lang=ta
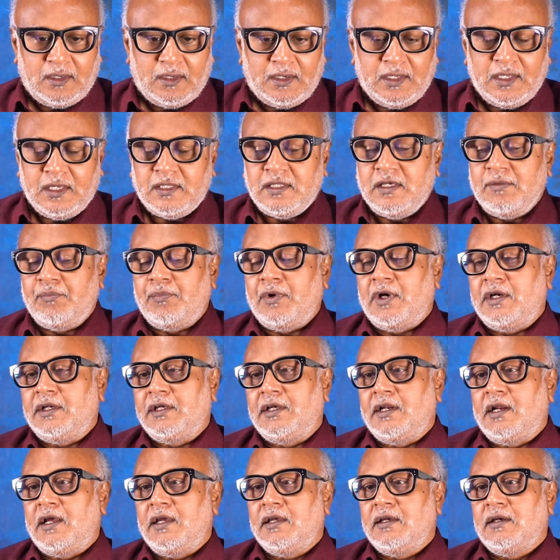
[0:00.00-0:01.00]
நீ எதை
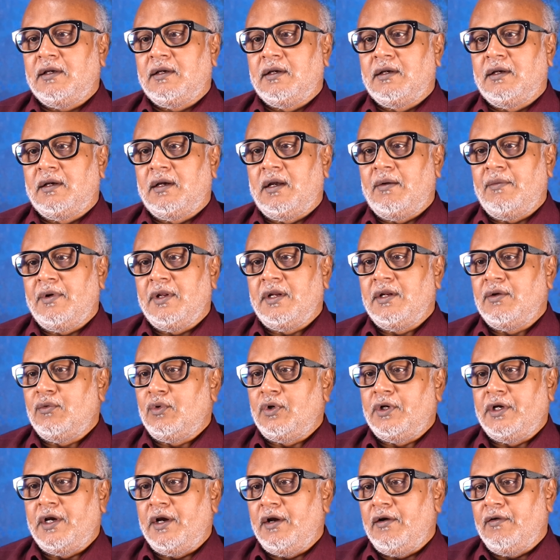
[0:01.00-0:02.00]
பார்க்கிறாய் அப்படின்னு
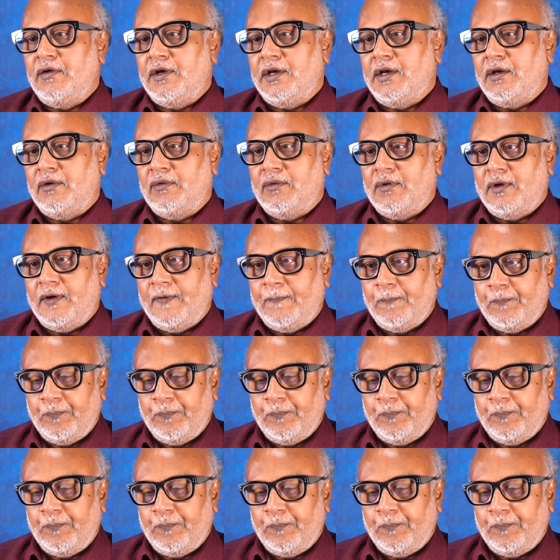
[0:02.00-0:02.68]
ஒரு கேள்வி கேட்கும்